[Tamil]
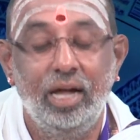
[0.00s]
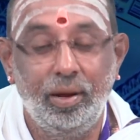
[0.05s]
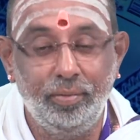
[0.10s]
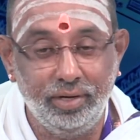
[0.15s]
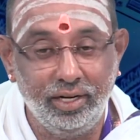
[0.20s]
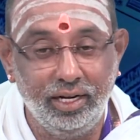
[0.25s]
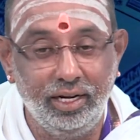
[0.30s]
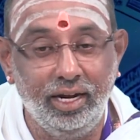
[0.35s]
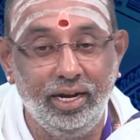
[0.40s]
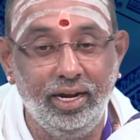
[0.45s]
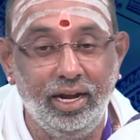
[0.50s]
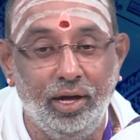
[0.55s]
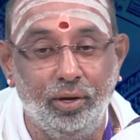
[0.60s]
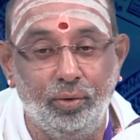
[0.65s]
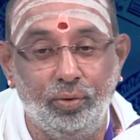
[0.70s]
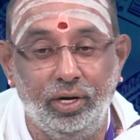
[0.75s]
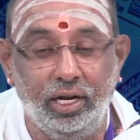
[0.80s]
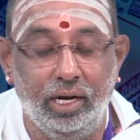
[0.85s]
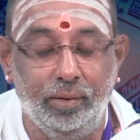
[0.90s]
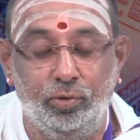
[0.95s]
அப்படி இல்லைன்னா
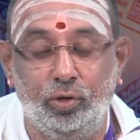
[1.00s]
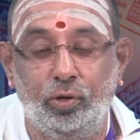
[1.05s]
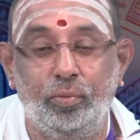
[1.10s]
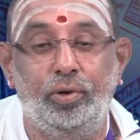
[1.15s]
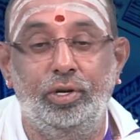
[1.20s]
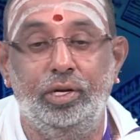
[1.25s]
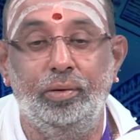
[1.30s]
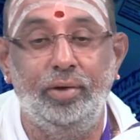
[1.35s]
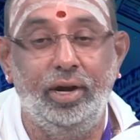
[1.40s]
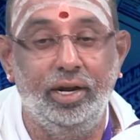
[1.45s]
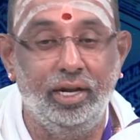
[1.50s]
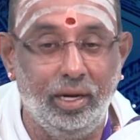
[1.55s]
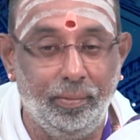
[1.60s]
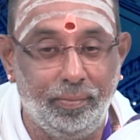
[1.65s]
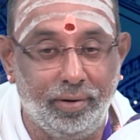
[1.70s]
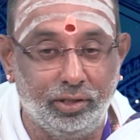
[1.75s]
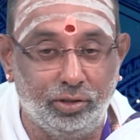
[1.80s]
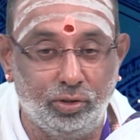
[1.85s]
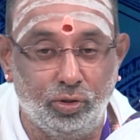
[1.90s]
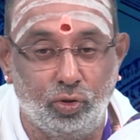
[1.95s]
கூட நம்ம ஒரு மொட்டை மாடியில்
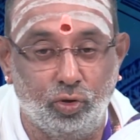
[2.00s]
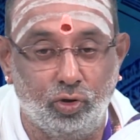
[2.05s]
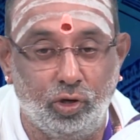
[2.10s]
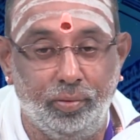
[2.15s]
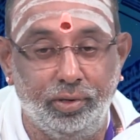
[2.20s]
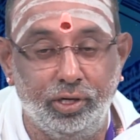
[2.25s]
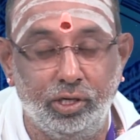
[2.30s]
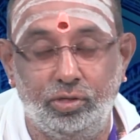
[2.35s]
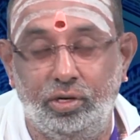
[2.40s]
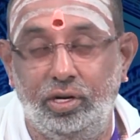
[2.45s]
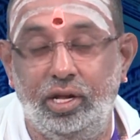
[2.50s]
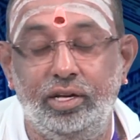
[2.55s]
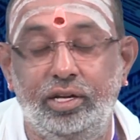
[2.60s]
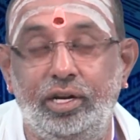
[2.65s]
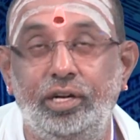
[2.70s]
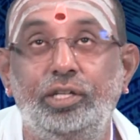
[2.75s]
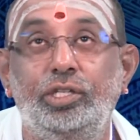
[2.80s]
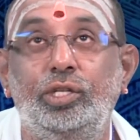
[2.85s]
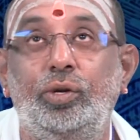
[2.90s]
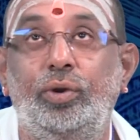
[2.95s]
படுத்துட்டுருக்கோம் அப்படின்னு சொன்னால்
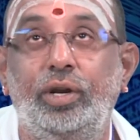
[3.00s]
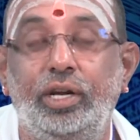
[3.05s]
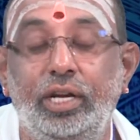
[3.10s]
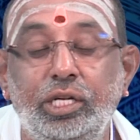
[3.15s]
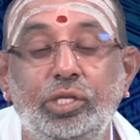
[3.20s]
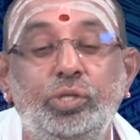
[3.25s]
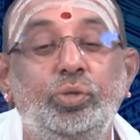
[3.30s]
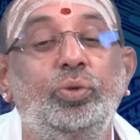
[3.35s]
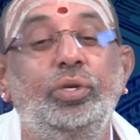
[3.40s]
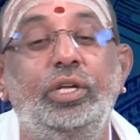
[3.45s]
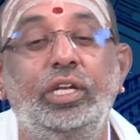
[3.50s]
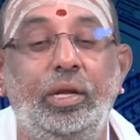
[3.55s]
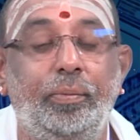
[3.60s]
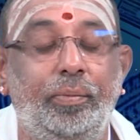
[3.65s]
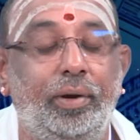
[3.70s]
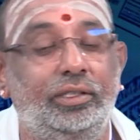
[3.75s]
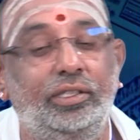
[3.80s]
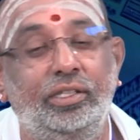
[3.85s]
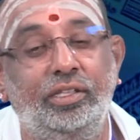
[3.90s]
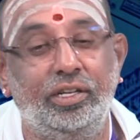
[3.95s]
எழுந்த உடனே சூரியனை
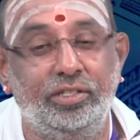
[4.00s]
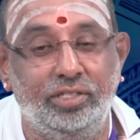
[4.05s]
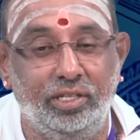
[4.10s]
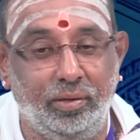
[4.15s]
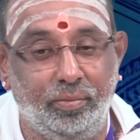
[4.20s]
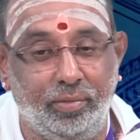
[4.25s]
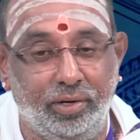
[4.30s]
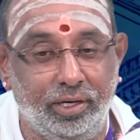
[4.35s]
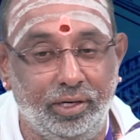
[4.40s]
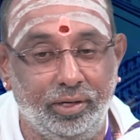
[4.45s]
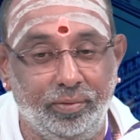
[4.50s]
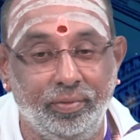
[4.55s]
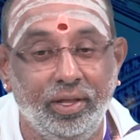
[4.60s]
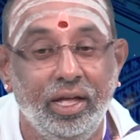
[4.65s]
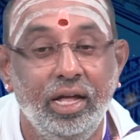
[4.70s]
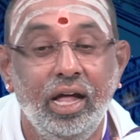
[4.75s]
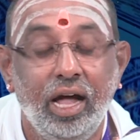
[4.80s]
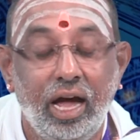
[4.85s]
பார்த்து தரிசனம் பண்ணணும்